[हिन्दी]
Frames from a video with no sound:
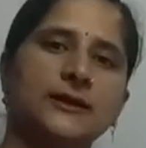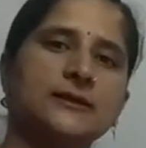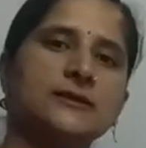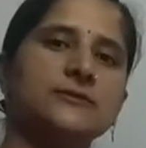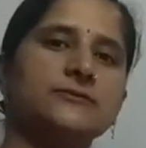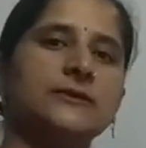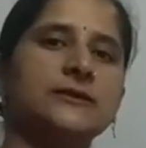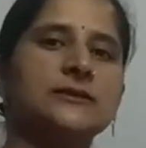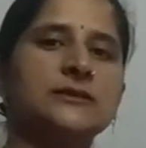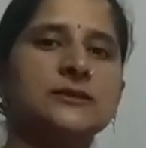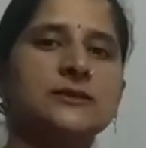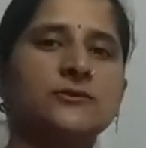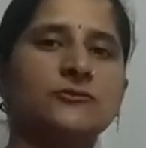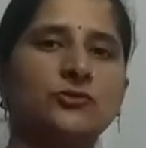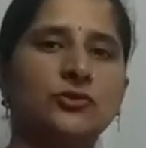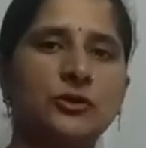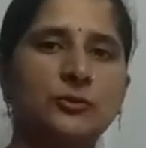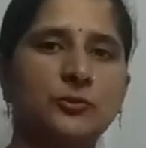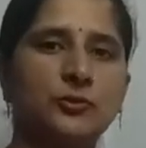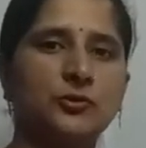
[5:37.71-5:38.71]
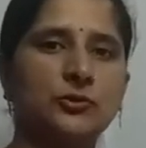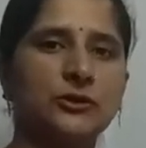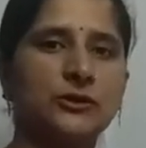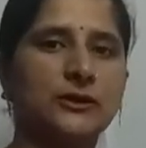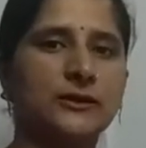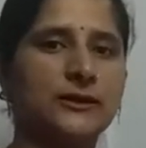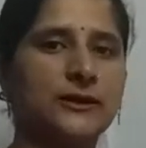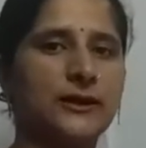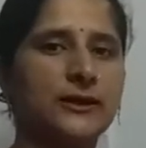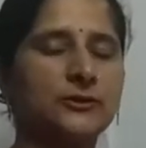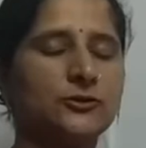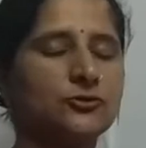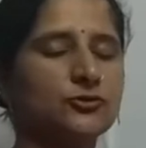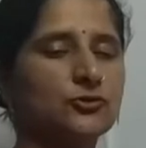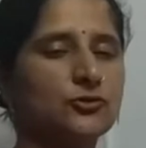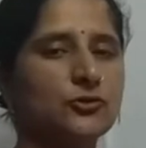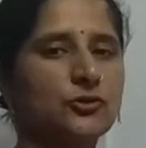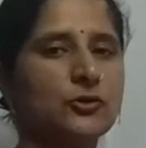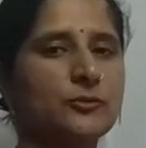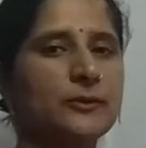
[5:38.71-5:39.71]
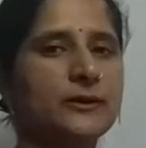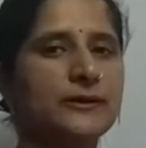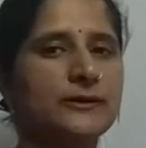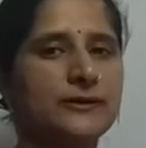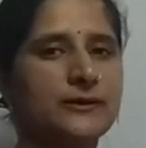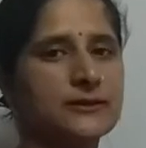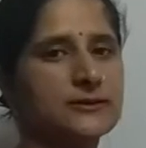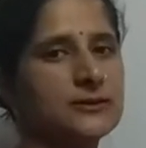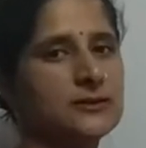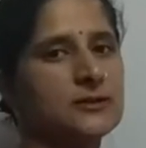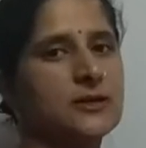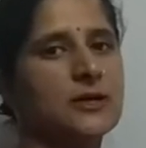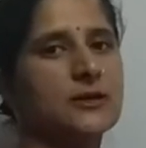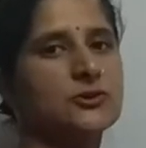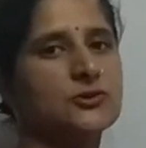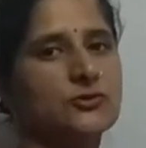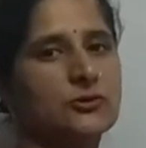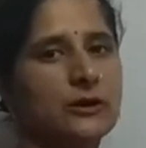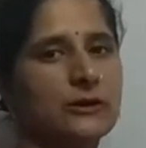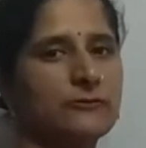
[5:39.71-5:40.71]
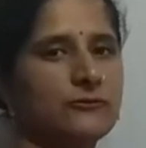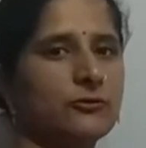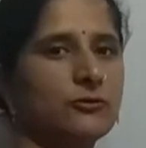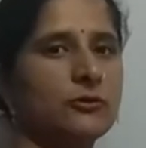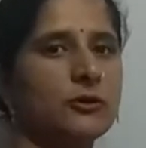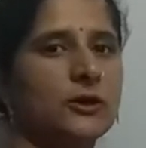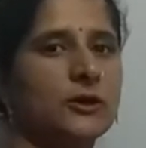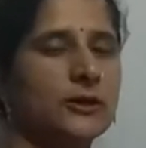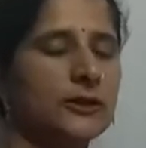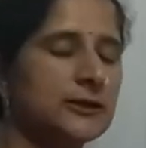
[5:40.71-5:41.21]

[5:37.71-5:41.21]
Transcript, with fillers: इस वजह से वो रिपोर्ट कर रहा है तो दोनों में ट्रस्ट का जो है वो